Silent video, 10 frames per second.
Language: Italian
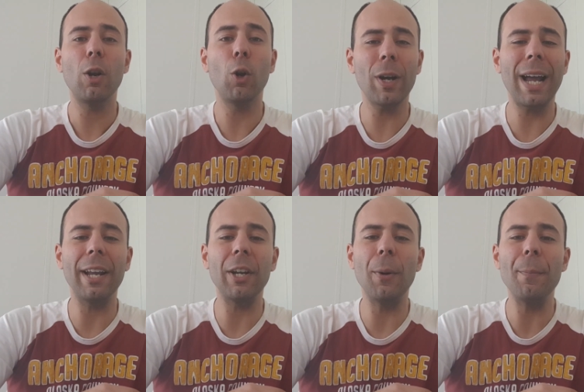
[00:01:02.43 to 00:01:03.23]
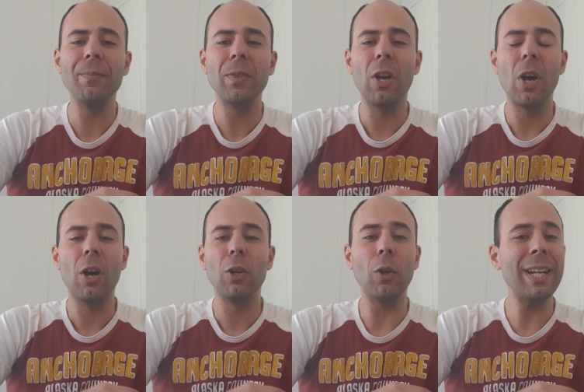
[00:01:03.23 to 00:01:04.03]
L'orario.
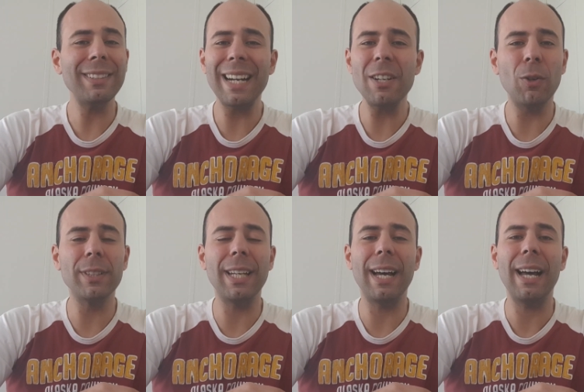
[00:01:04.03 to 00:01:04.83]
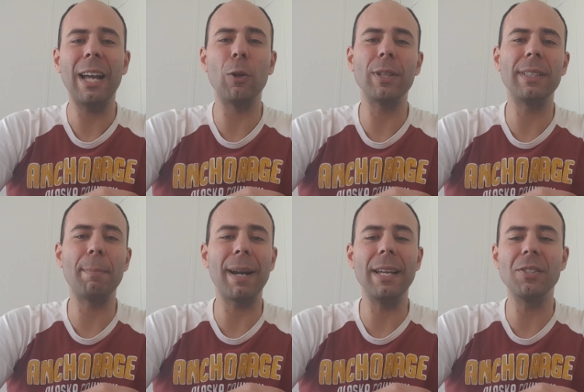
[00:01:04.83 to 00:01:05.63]
Non andrà in onda all'ora di
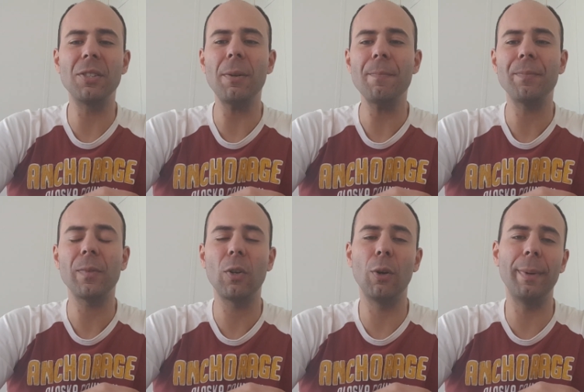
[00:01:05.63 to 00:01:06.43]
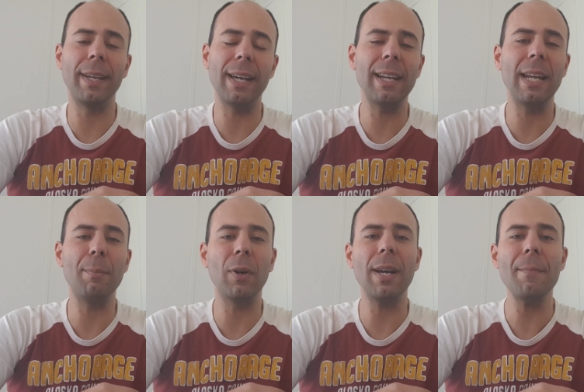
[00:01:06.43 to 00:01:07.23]
pranzo, come
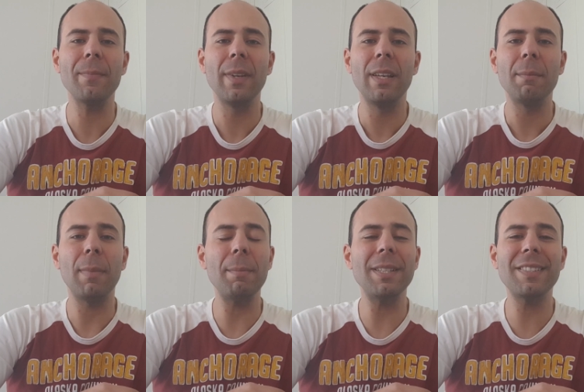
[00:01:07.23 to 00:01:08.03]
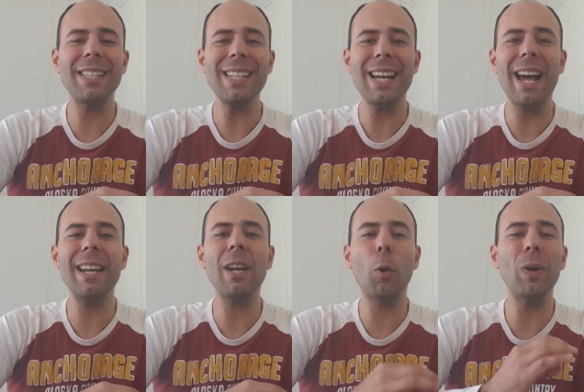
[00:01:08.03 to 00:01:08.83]
all'epoca, ma bensì
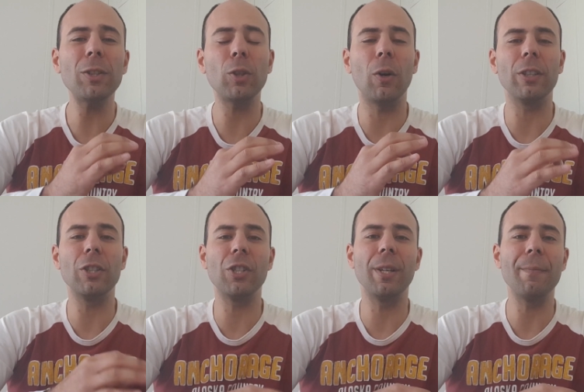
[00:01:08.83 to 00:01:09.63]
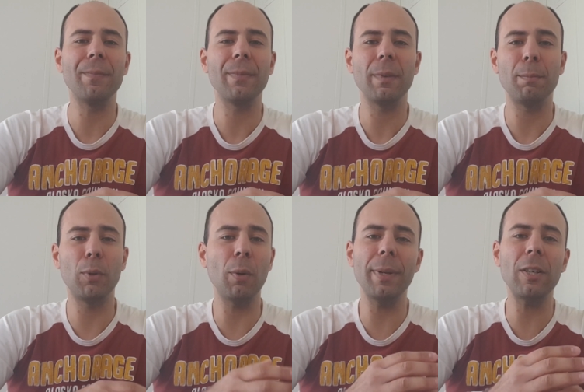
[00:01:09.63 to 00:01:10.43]
alle 14,
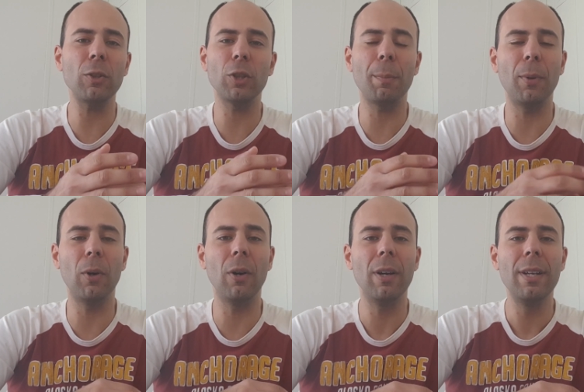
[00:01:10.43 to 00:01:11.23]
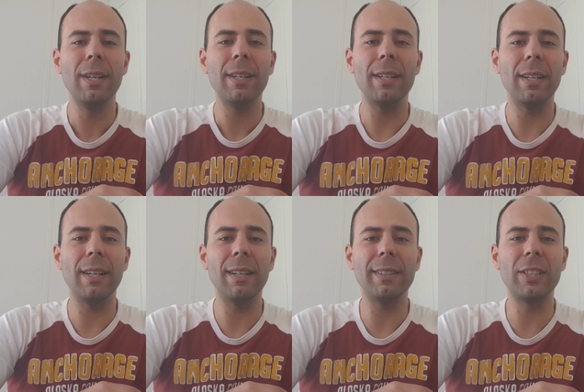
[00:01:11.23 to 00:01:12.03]
più o meno dopo
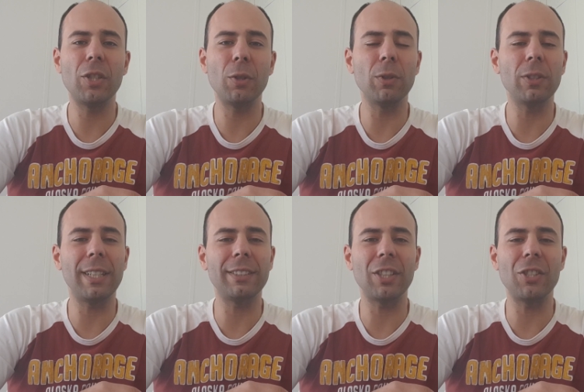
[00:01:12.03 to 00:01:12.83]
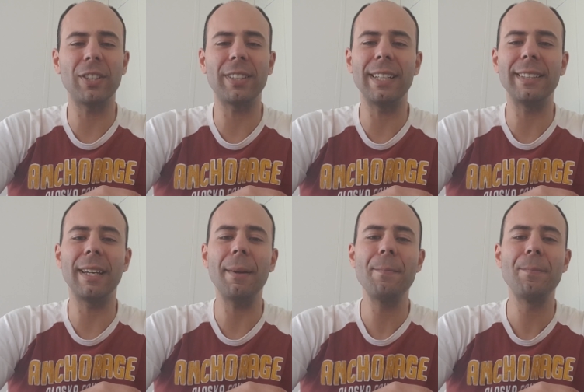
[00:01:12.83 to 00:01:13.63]
eh, il TG1 delle
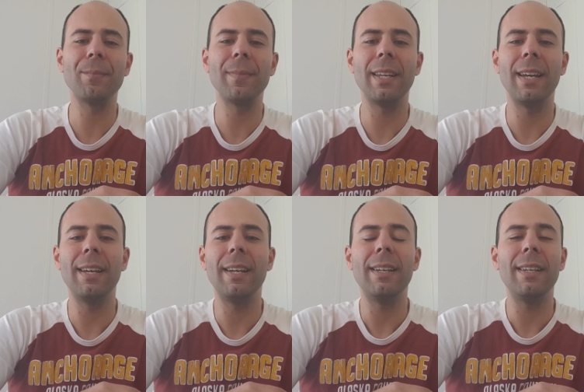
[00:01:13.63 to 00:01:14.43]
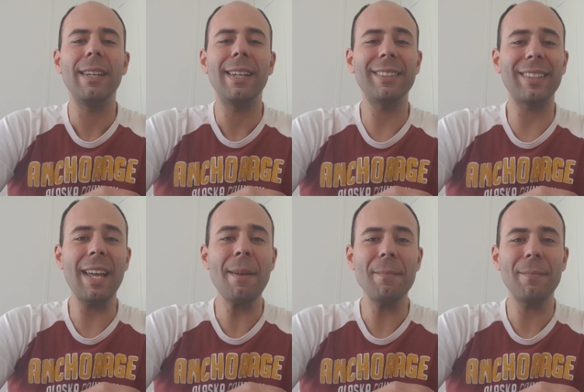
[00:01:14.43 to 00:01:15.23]
13.30. E
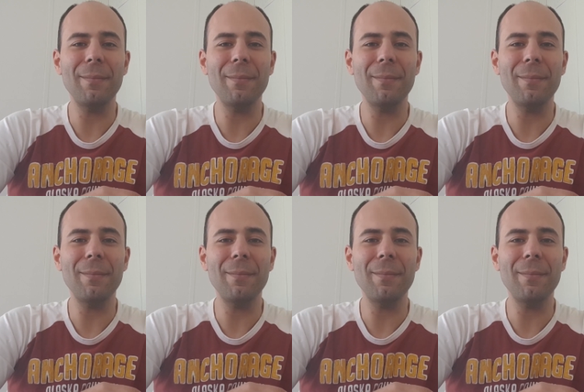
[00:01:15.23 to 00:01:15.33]
3.